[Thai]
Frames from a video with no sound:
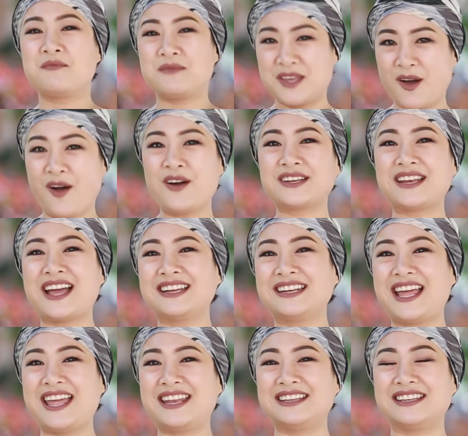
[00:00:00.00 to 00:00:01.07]
มีห้องนั่ง
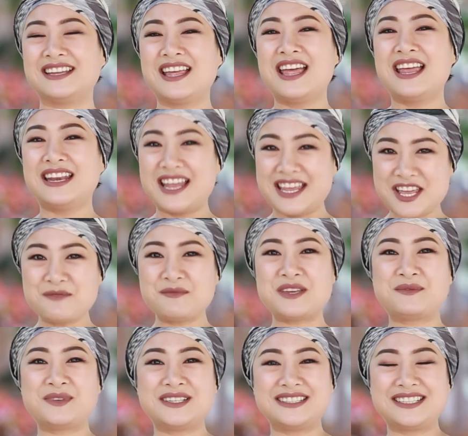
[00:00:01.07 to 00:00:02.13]
เล่น และยังมี
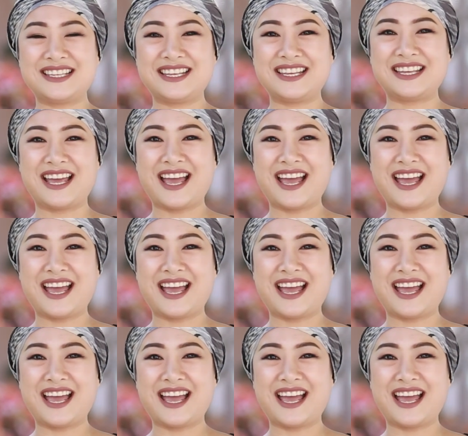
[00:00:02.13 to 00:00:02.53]
พื้นที่